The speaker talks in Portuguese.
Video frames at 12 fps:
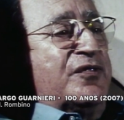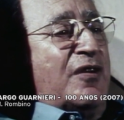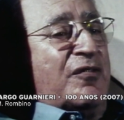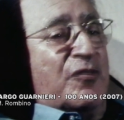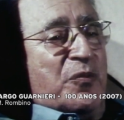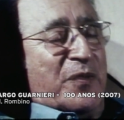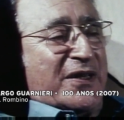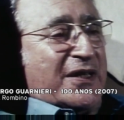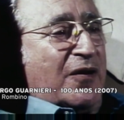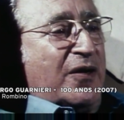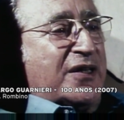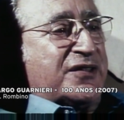que vão
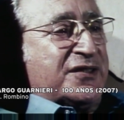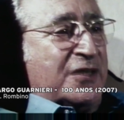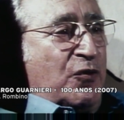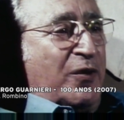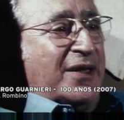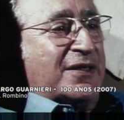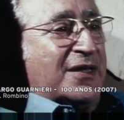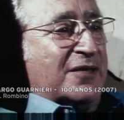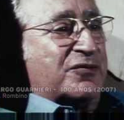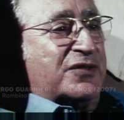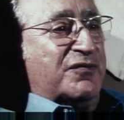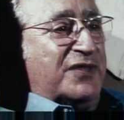completar agora
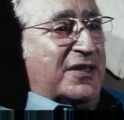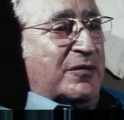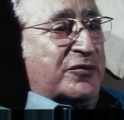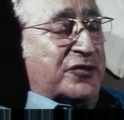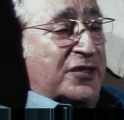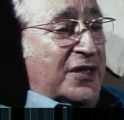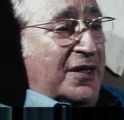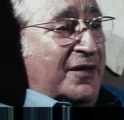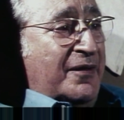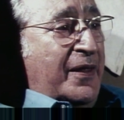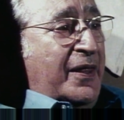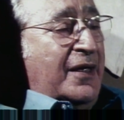50 anos de vida
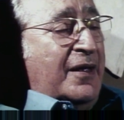musical,